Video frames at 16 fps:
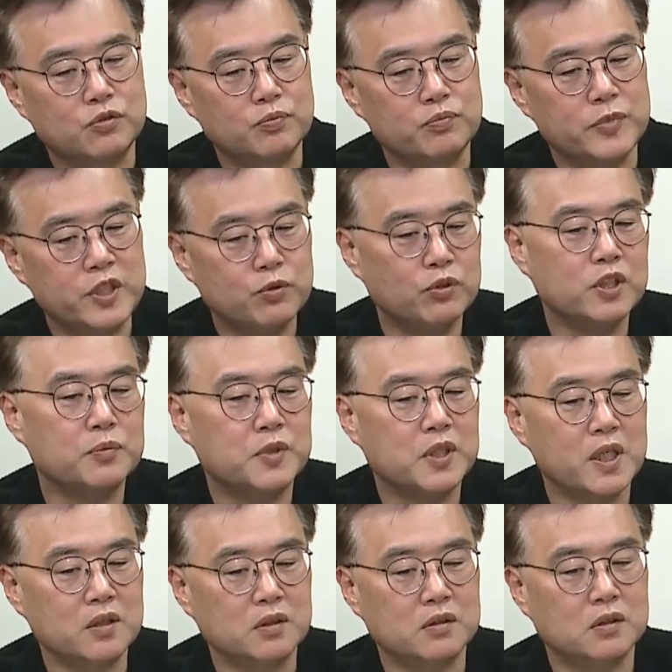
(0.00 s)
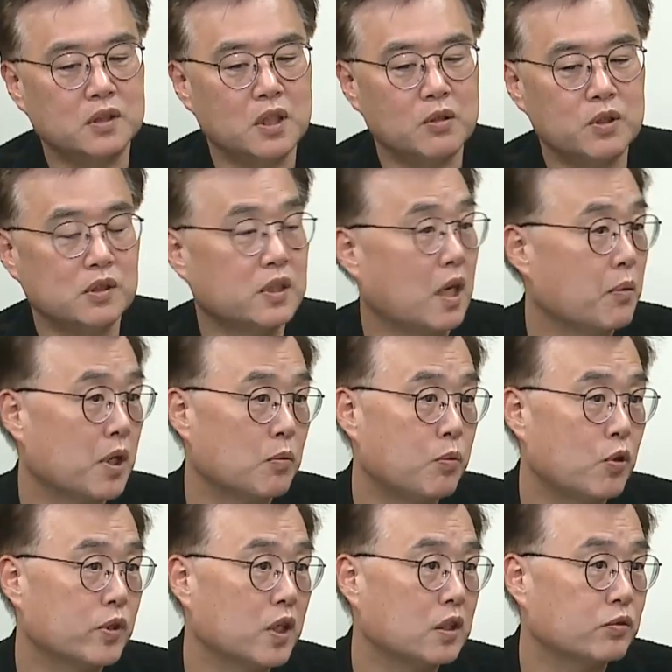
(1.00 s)
미국 입장에서 그렇다고 해서 대만을
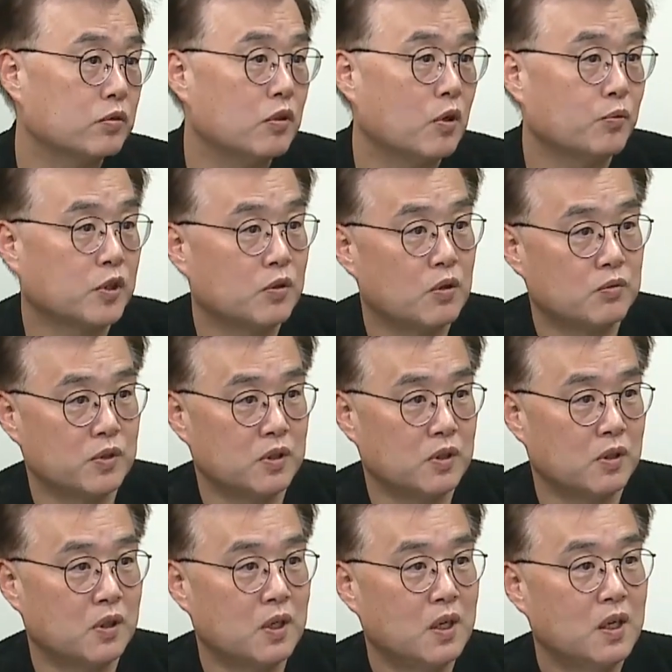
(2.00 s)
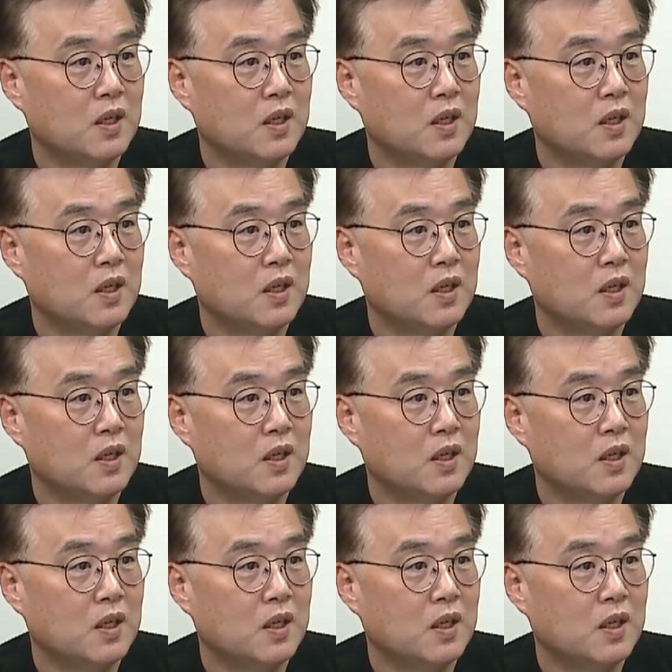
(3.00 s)
포기할 수는 없는 거고요.